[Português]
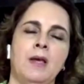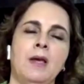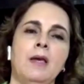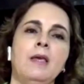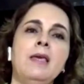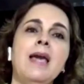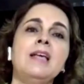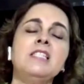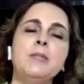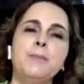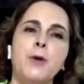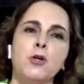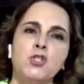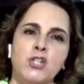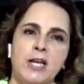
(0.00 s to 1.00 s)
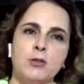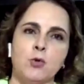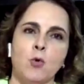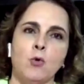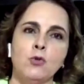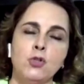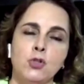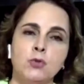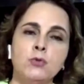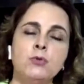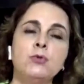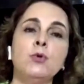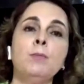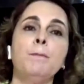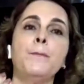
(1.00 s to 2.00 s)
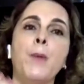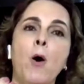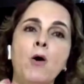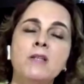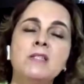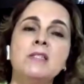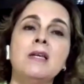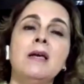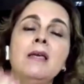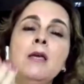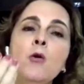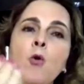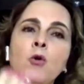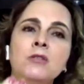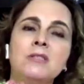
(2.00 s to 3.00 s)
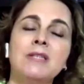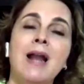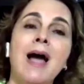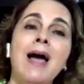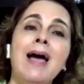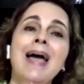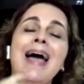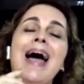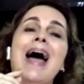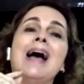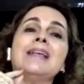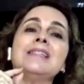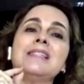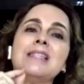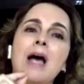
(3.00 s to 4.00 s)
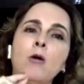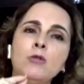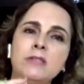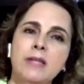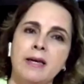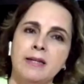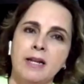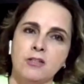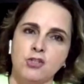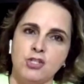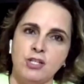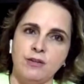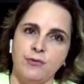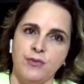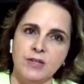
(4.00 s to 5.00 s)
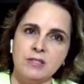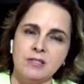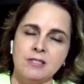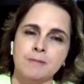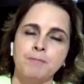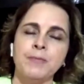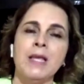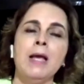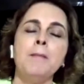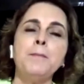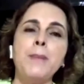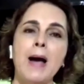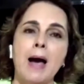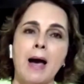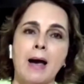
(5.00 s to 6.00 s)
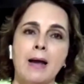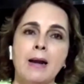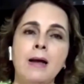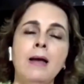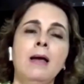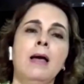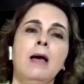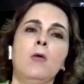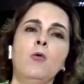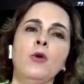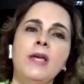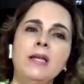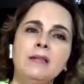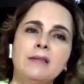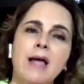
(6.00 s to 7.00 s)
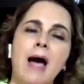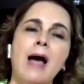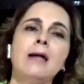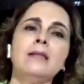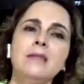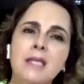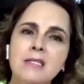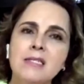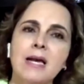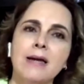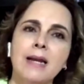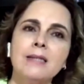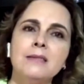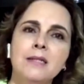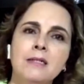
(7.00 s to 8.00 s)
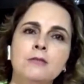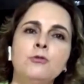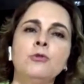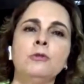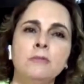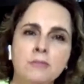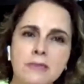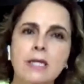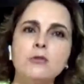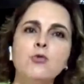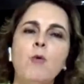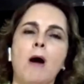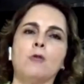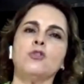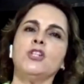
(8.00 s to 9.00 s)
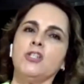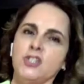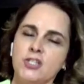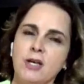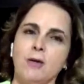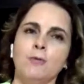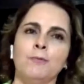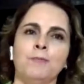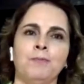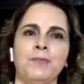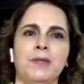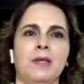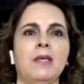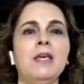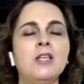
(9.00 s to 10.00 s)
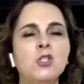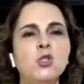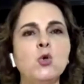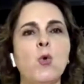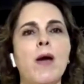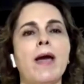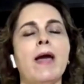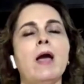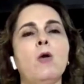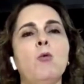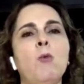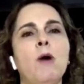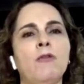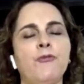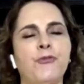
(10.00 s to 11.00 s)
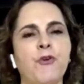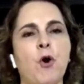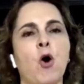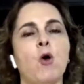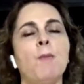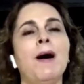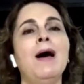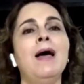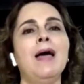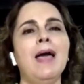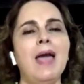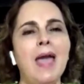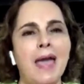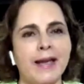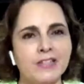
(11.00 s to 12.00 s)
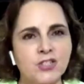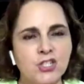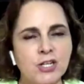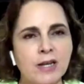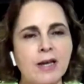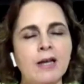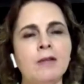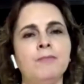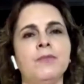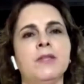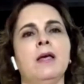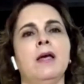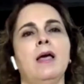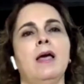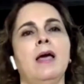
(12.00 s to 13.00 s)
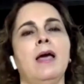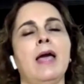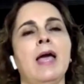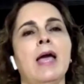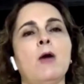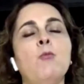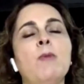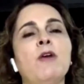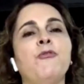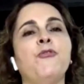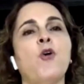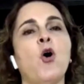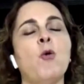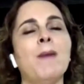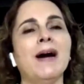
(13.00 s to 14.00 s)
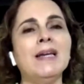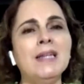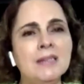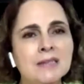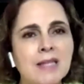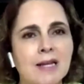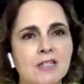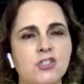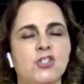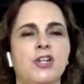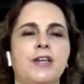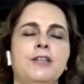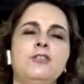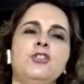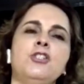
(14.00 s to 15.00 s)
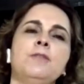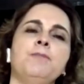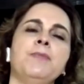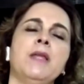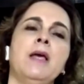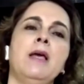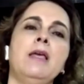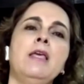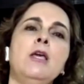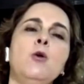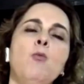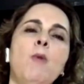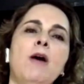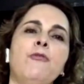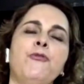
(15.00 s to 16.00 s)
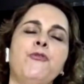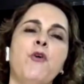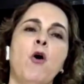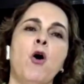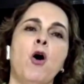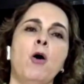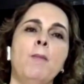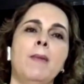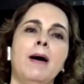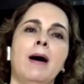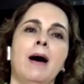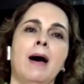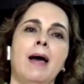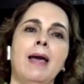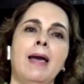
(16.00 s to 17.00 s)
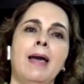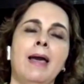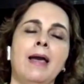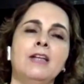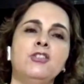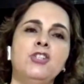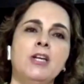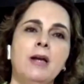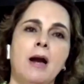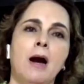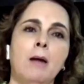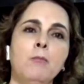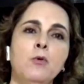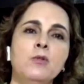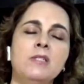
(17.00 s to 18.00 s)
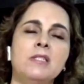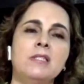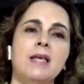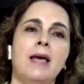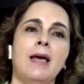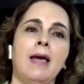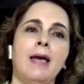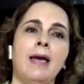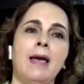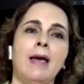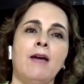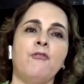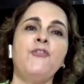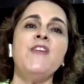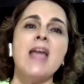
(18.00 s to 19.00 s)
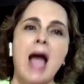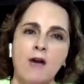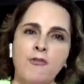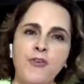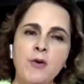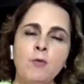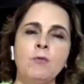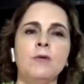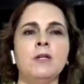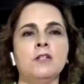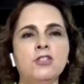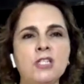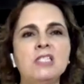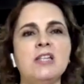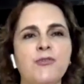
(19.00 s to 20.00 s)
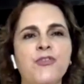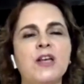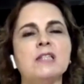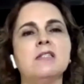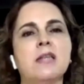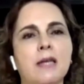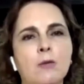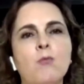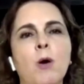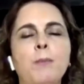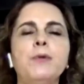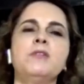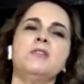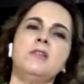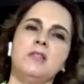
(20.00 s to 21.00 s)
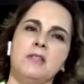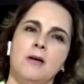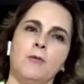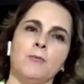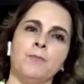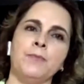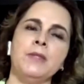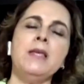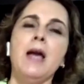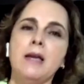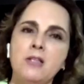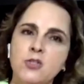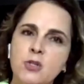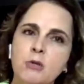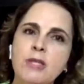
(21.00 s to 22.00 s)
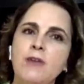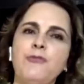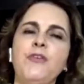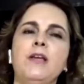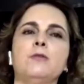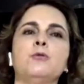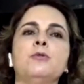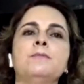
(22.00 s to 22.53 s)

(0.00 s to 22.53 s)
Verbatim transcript: E esse projeto conjunto possa encontrar as alternativas para o que está desagradando na atual gestão. Isso é uma forma ética, é uma forma inteligente e uma forma, é, digamos, é, viável de se fazer uma oposição. E é isso que eu defendo.